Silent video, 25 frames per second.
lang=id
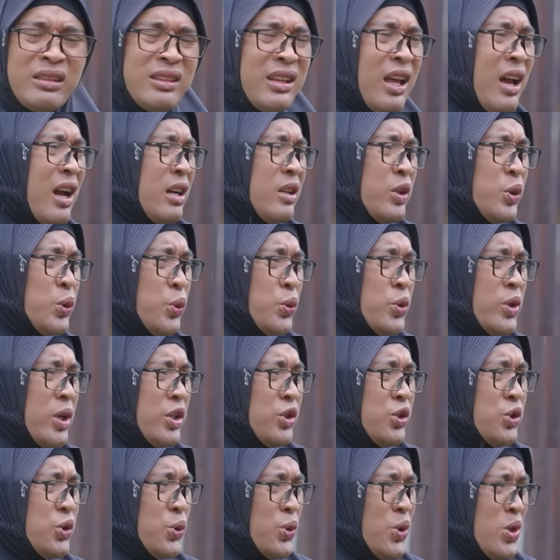Tak guna
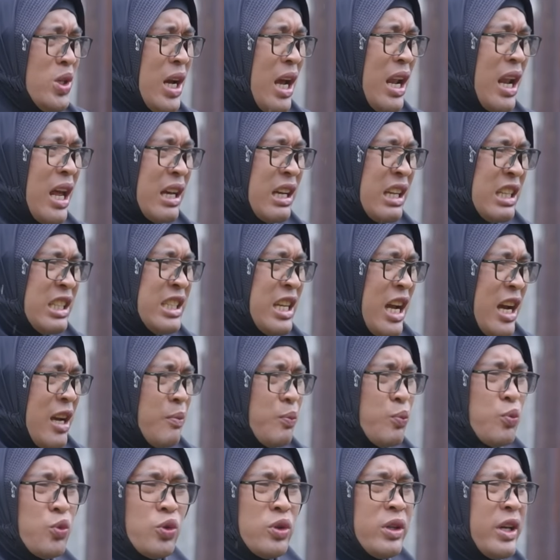juga lah
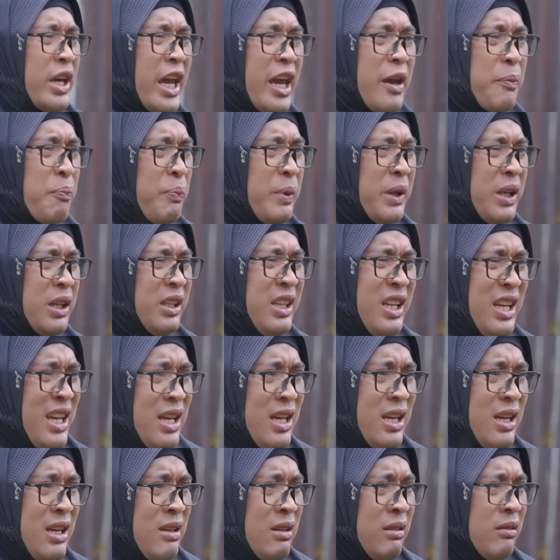kerjaan Bu Kepling ni.